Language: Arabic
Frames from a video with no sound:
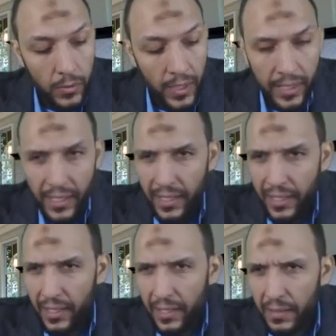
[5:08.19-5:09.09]
يعني
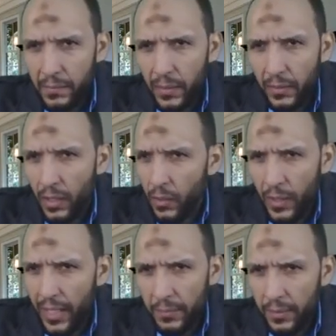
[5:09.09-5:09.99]
انا
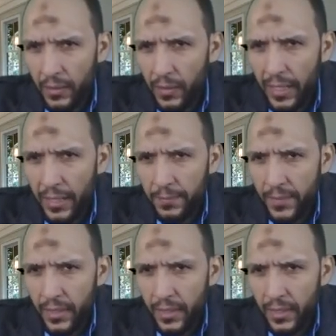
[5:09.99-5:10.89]
الله اعلم الله
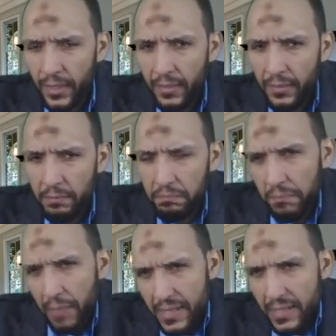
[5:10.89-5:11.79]
اعلم يعني انا
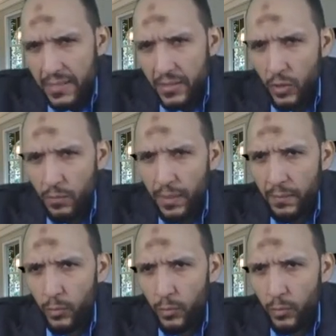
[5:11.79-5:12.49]
بحس ان هم